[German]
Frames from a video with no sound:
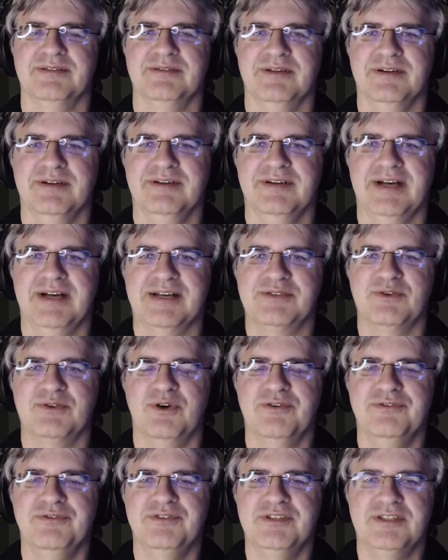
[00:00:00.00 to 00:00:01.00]
Ne? Also
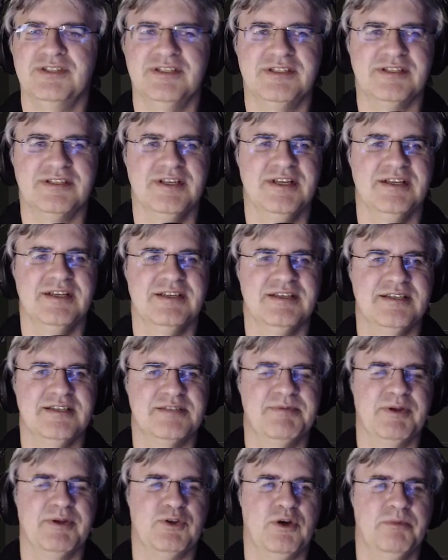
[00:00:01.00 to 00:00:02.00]
offensichtlich
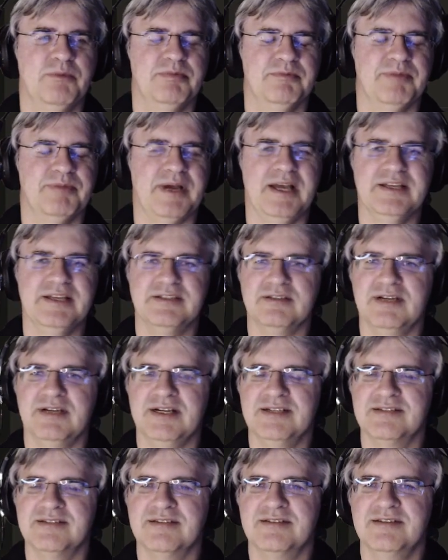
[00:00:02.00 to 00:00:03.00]
ist mein Kopf breiter,
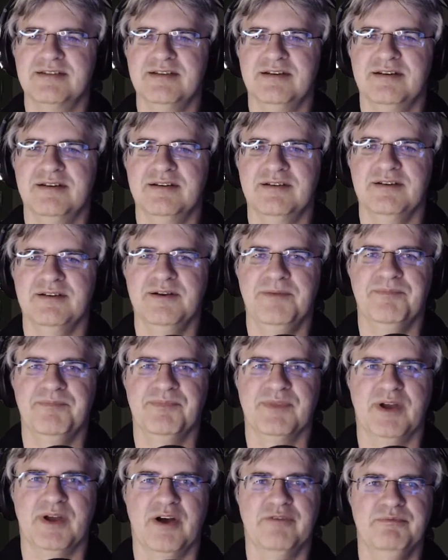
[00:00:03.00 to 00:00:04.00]
als es hier
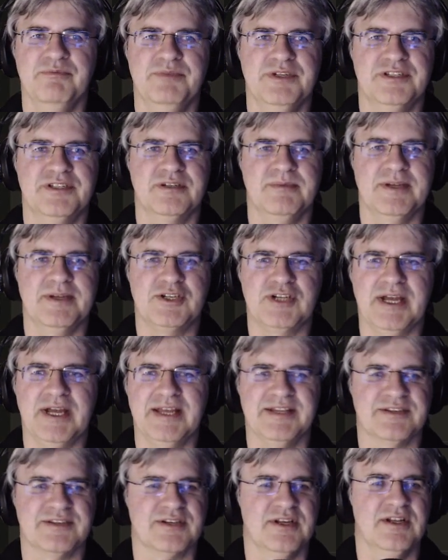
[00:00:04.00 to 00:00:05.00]
ähm, auf dem Bildschirm
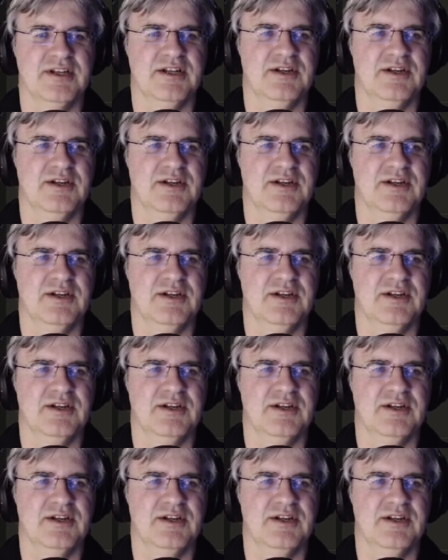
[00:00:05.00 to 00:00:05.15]
erscheint.